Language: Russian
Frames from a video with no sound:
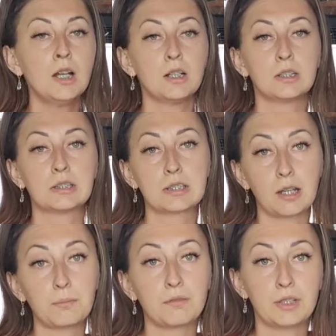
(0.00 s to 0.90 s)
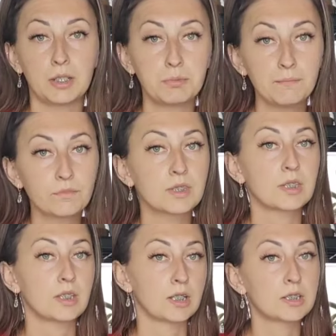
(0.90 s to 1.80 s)
Э, самое время
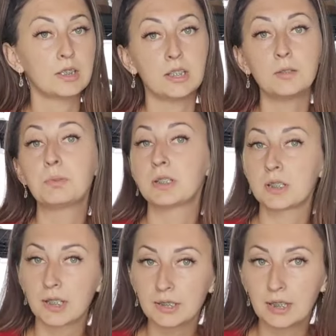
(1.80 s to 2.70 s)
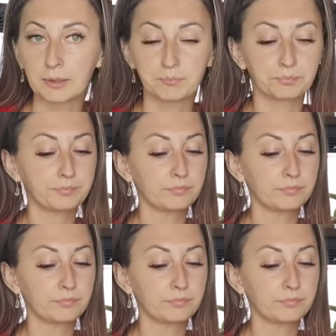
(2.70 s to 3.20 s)
заняться их пересадкой.